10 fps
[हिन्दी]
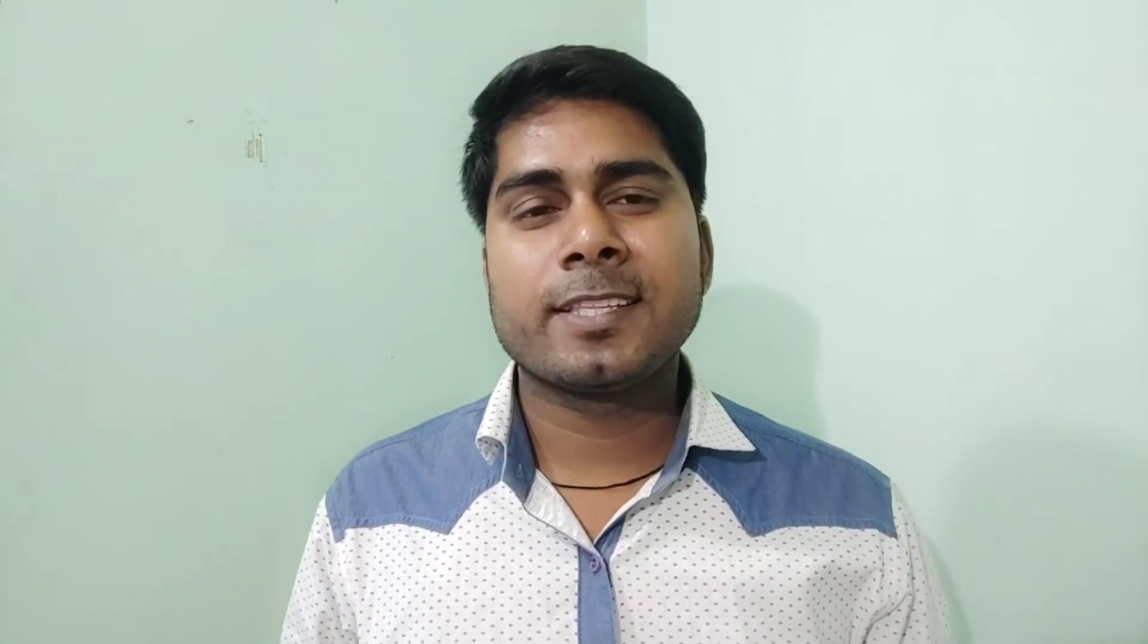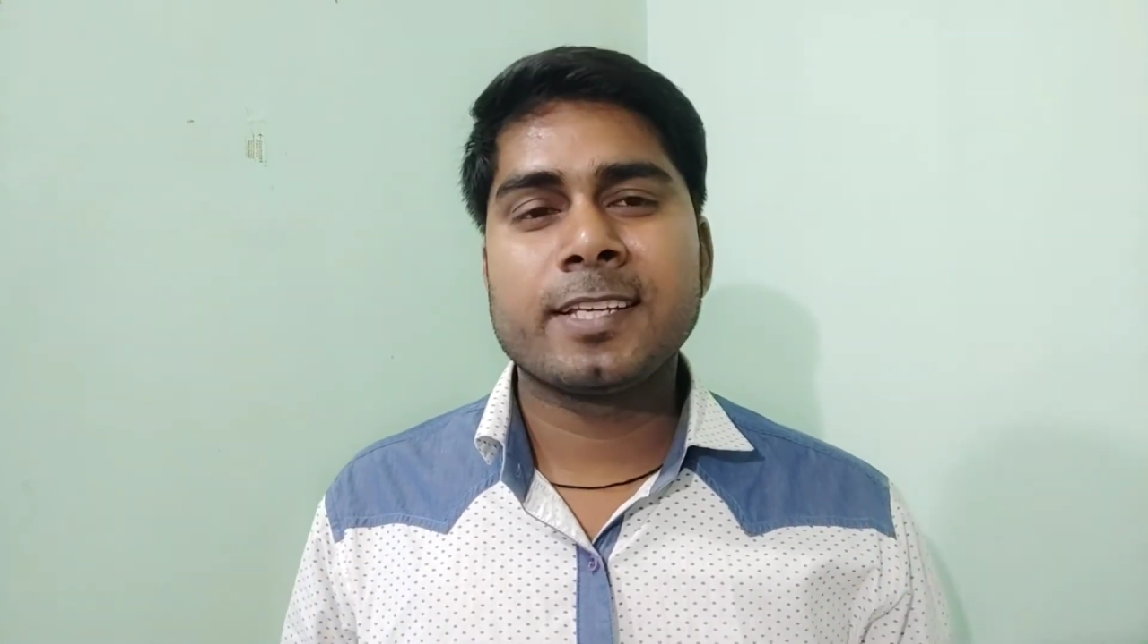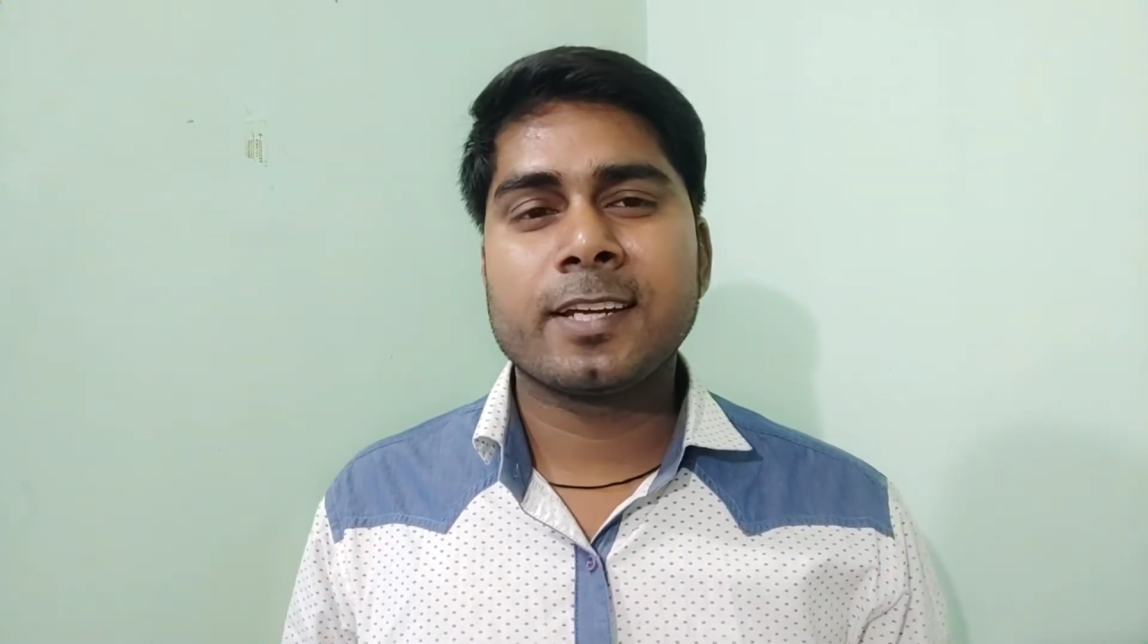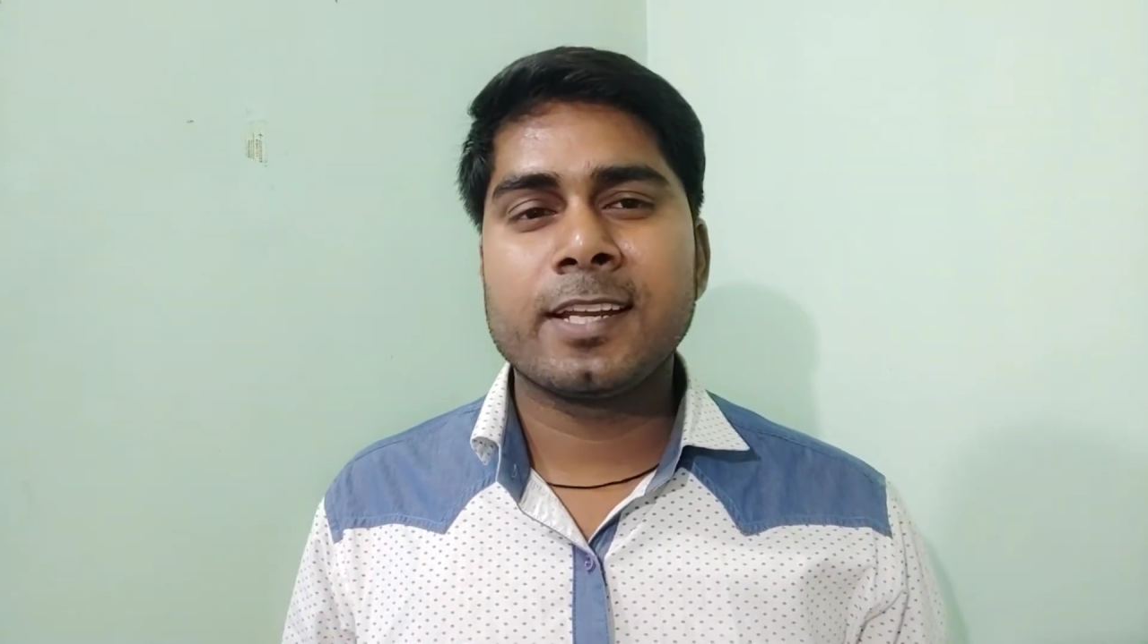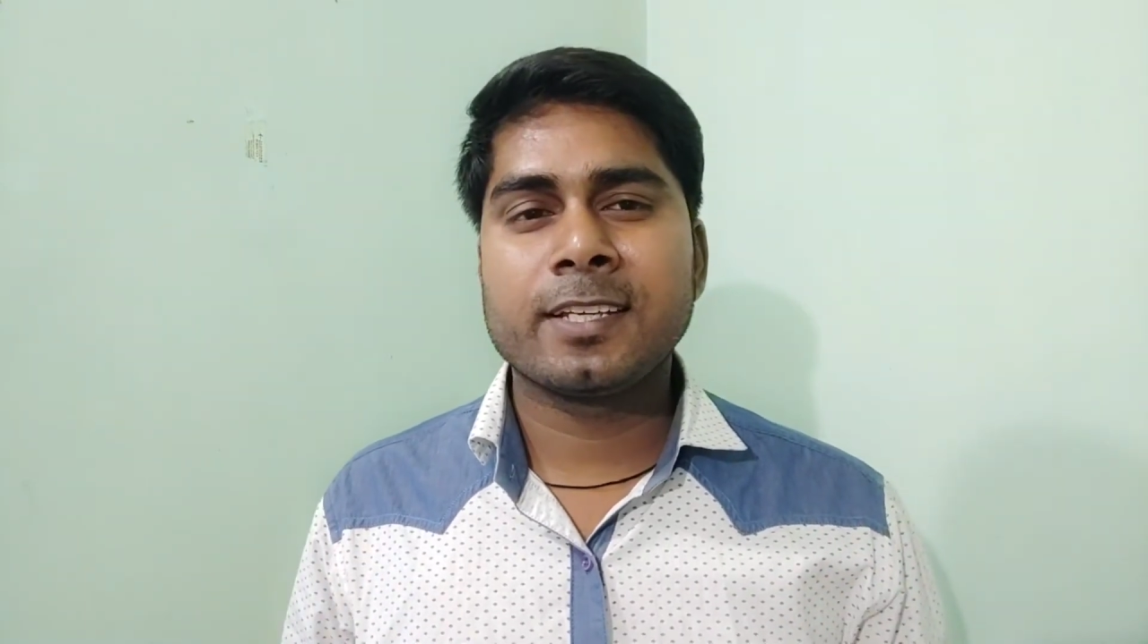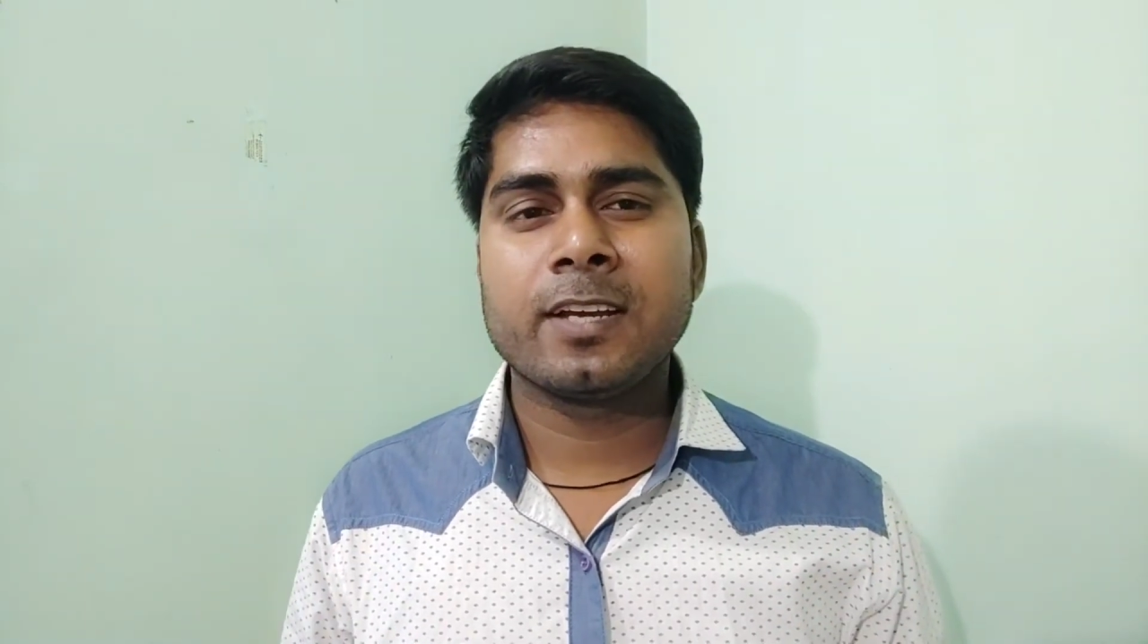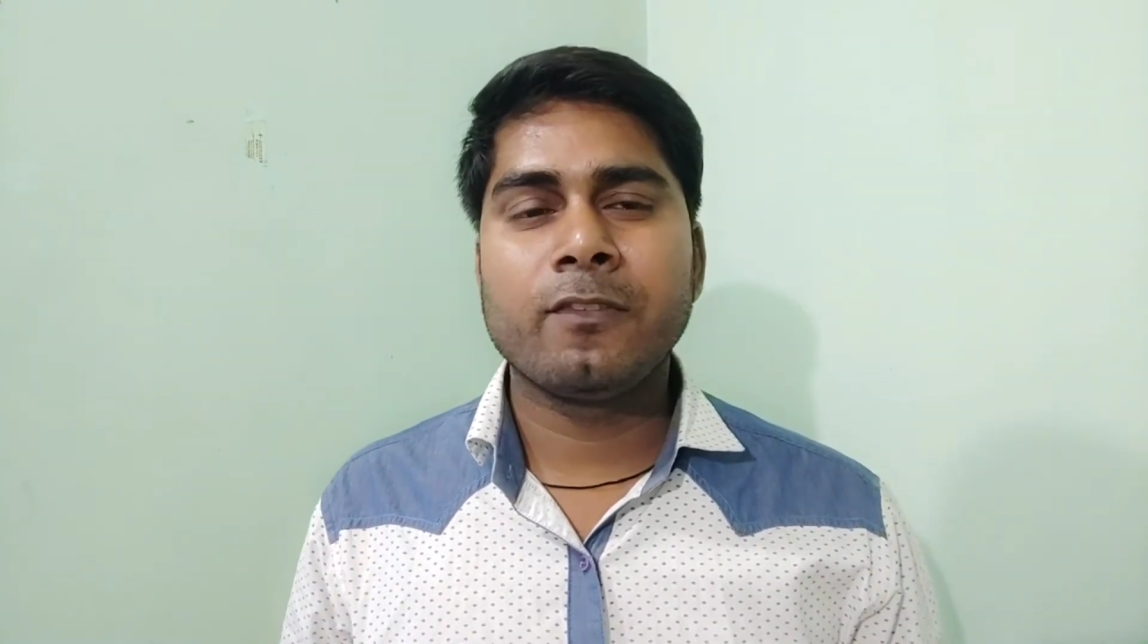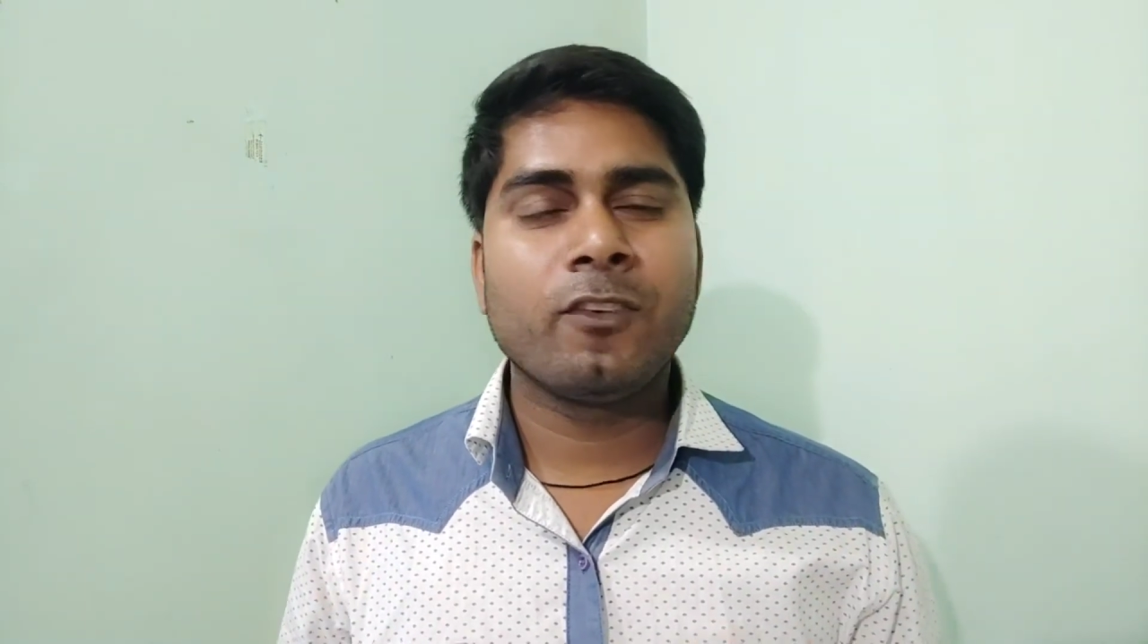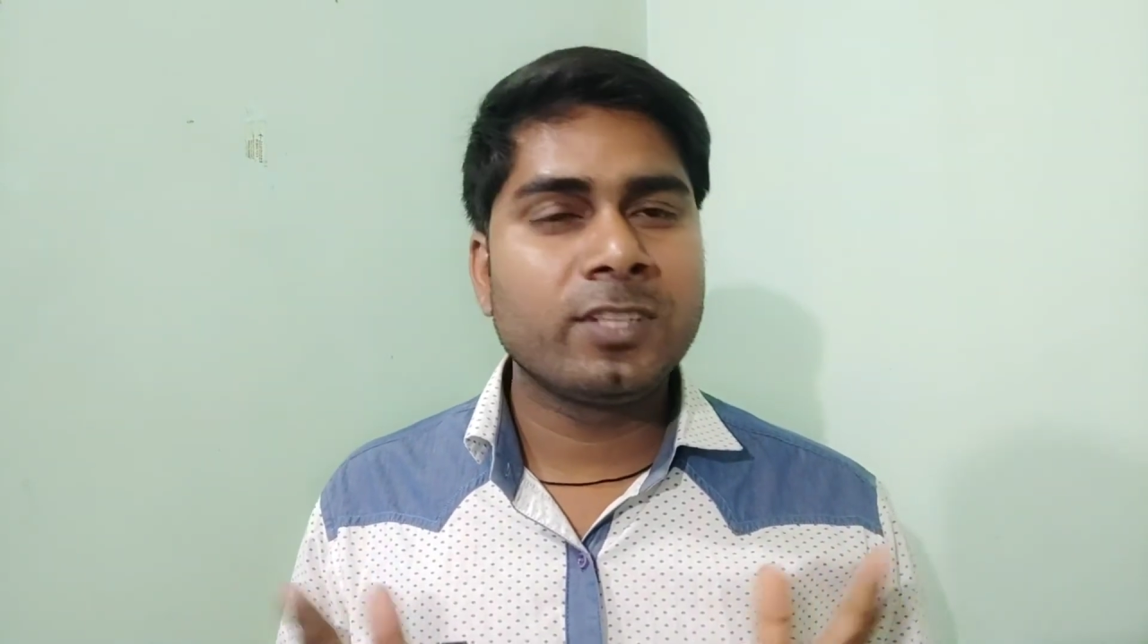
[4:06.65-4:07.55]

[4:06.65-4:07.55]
कैसे करेंगे